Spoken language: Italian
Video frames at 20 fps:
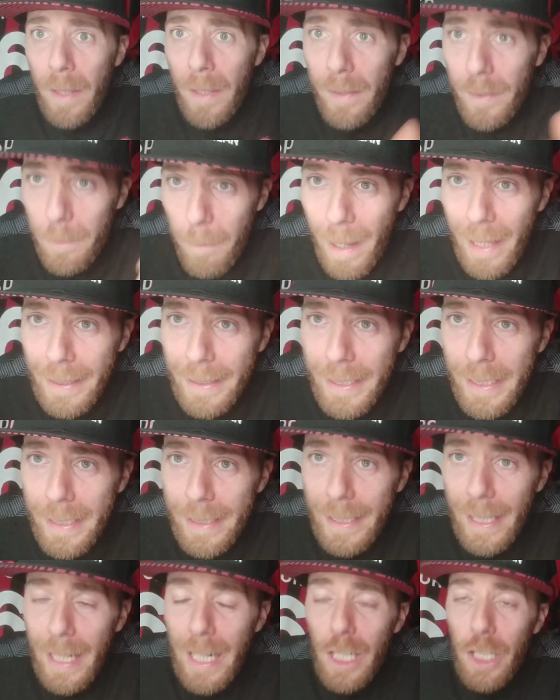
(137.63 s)

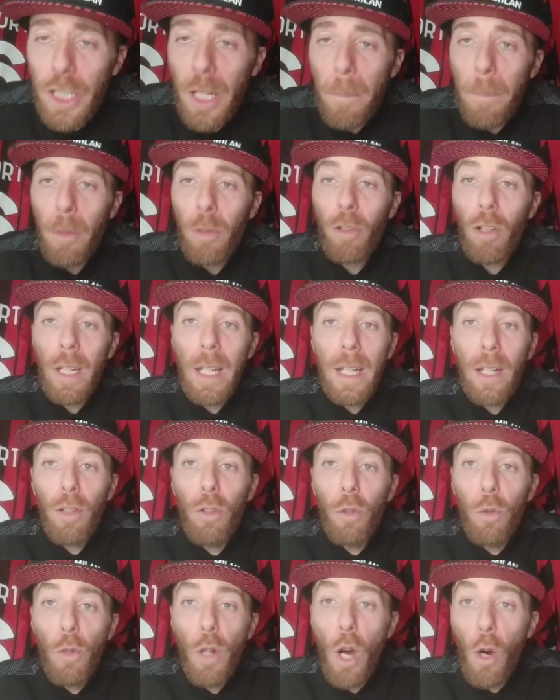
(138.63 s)
smaltita la Champions League,
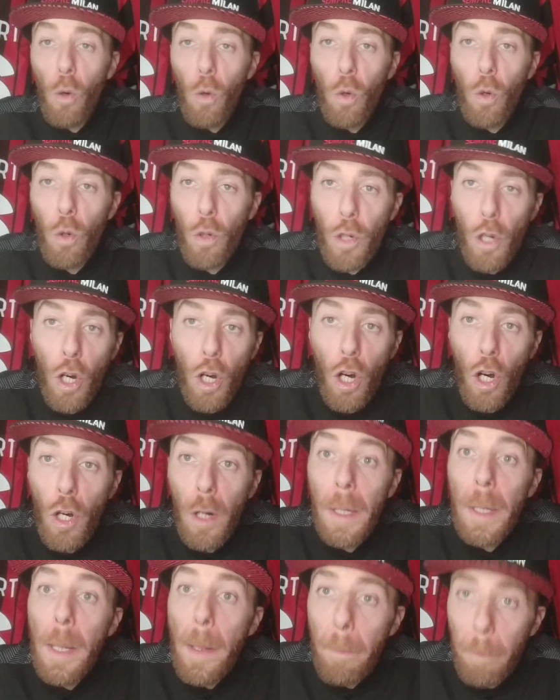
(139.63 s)
l'1-1,